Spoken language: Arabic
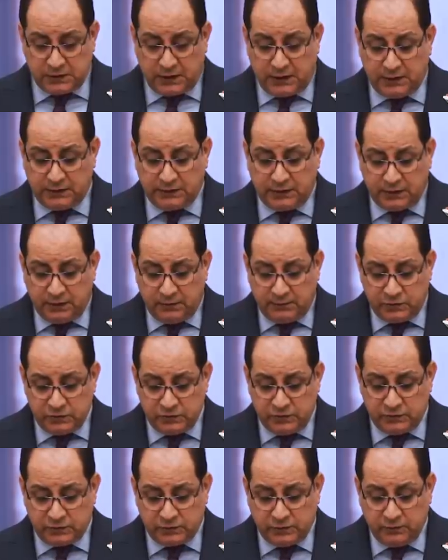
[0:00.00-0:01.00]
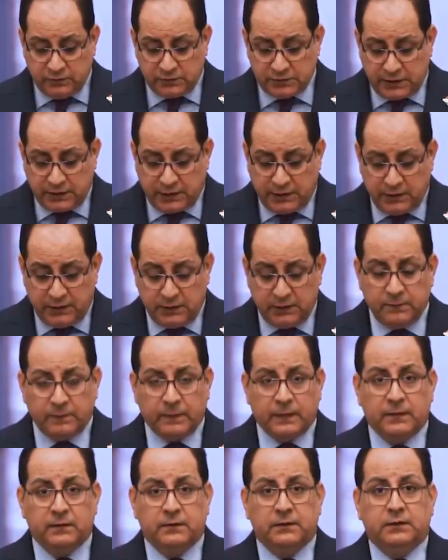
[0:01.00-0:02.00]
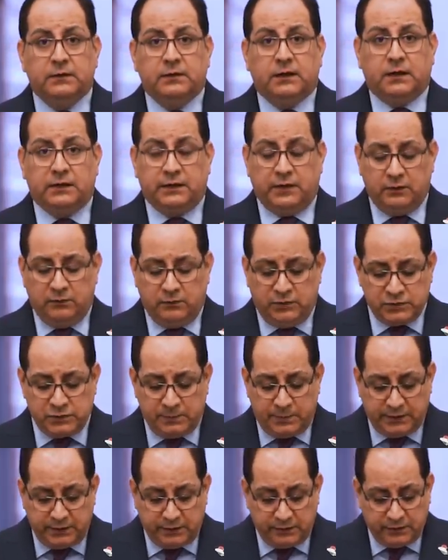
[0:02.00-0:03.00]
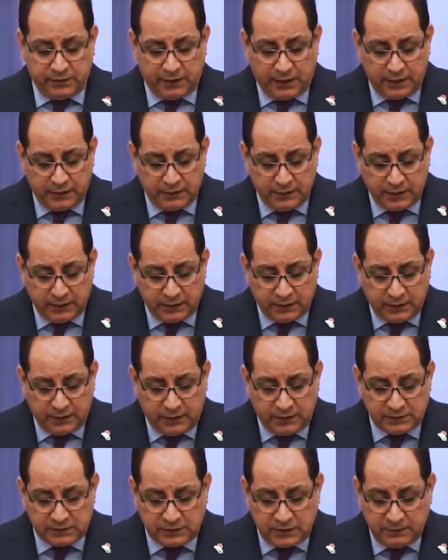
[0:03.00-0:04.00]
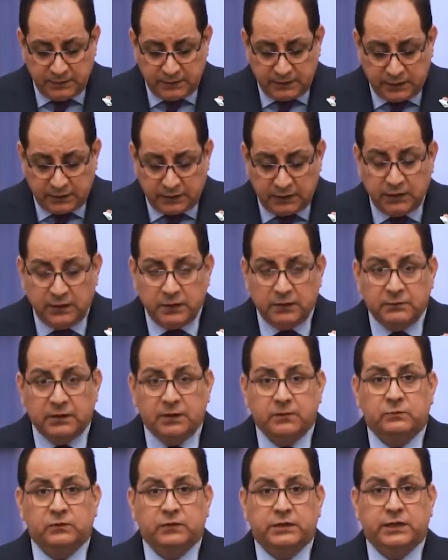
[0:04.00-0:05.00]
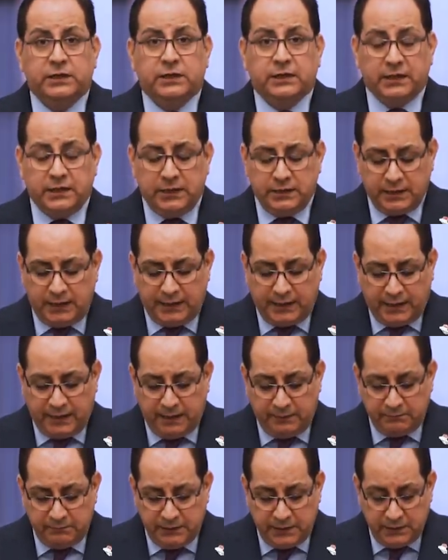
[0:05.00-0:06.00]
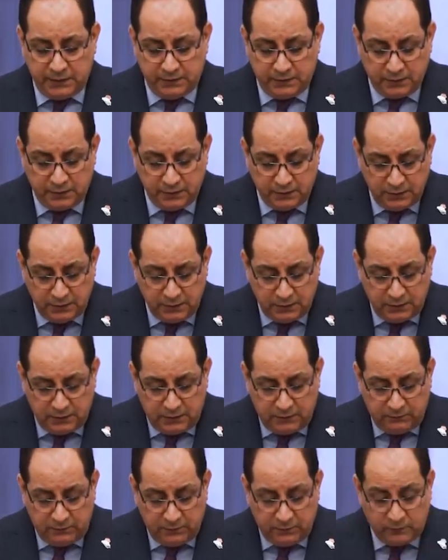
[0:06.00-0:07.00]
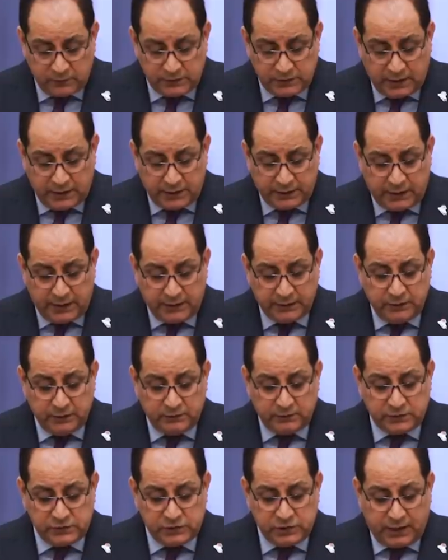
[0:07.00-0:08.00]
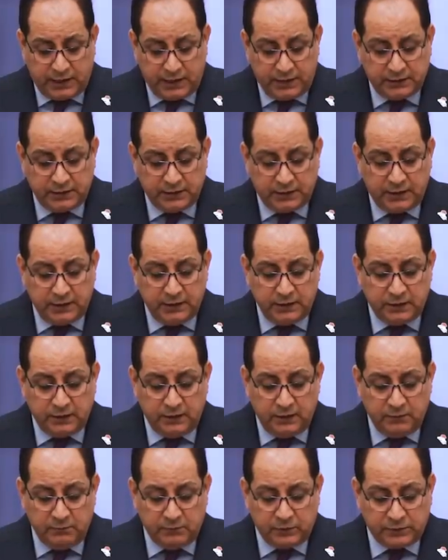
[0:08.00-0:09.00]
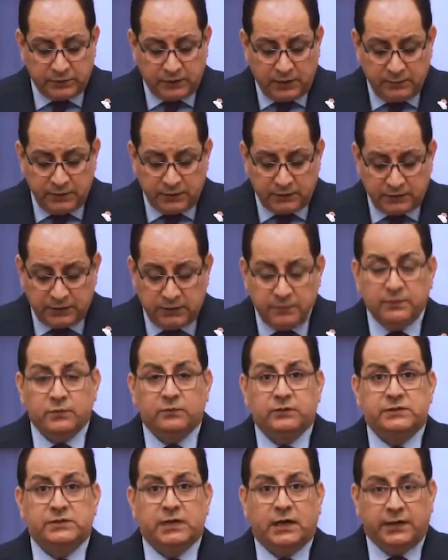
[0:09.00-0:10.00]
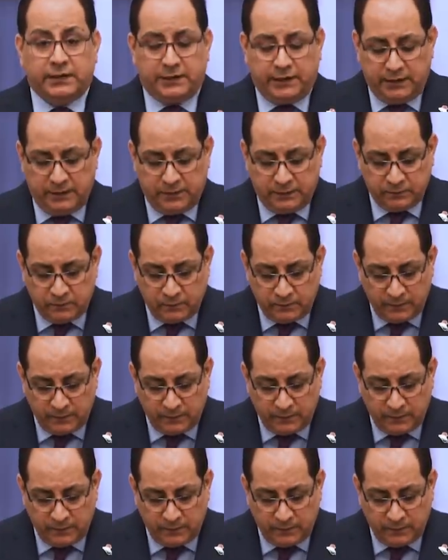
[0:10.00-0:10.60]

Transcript: صادق مجلس الوزراء على الوجبة الثانية الخاصة بتقييم المديرين العامين في الوزارات والجهات غير المرتبطة بوزارة